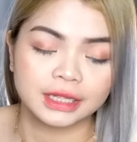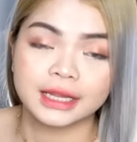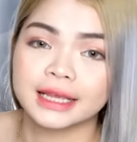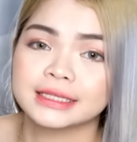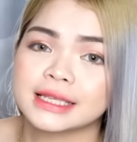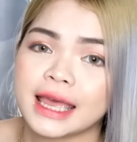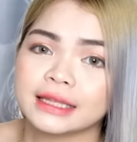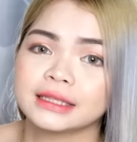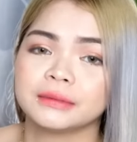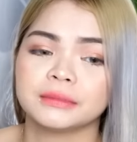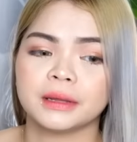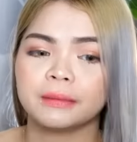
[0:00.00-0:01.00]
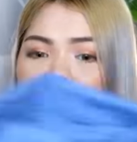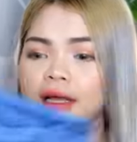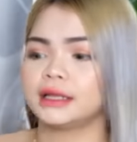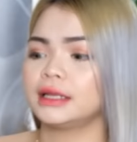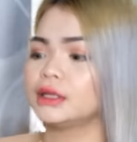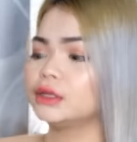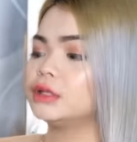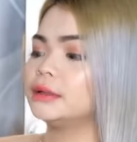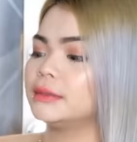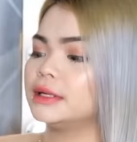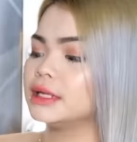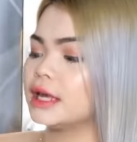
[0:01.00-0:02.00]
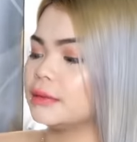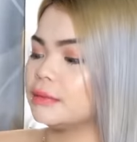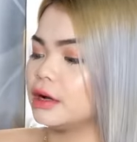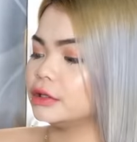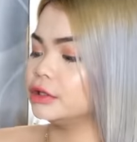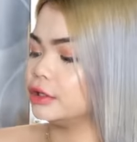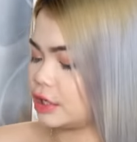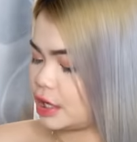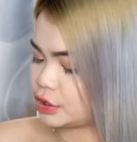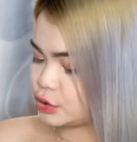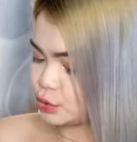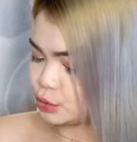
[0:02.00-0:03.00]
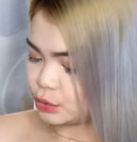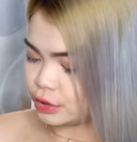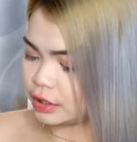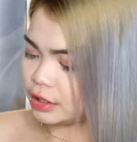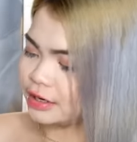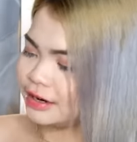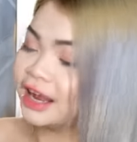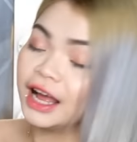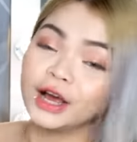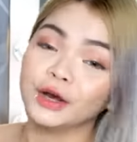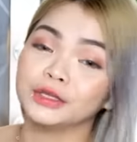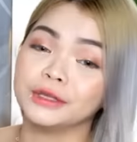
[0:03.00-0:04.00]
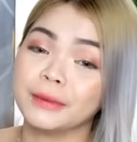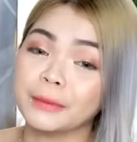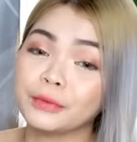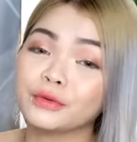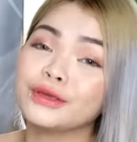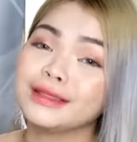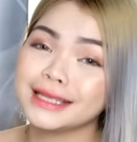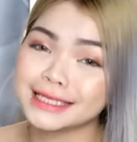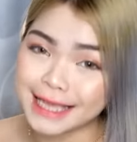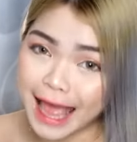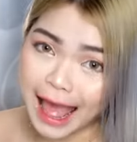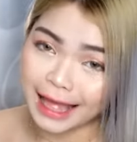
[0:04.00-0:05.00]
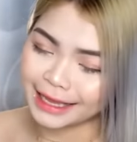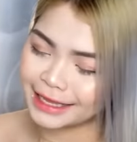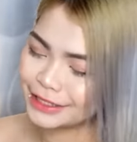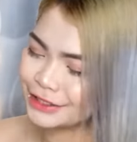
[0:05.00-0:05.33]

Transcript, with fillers: next item naman, ito naman kay Mother Nature. O, ba diba? Puro hindi sa akin.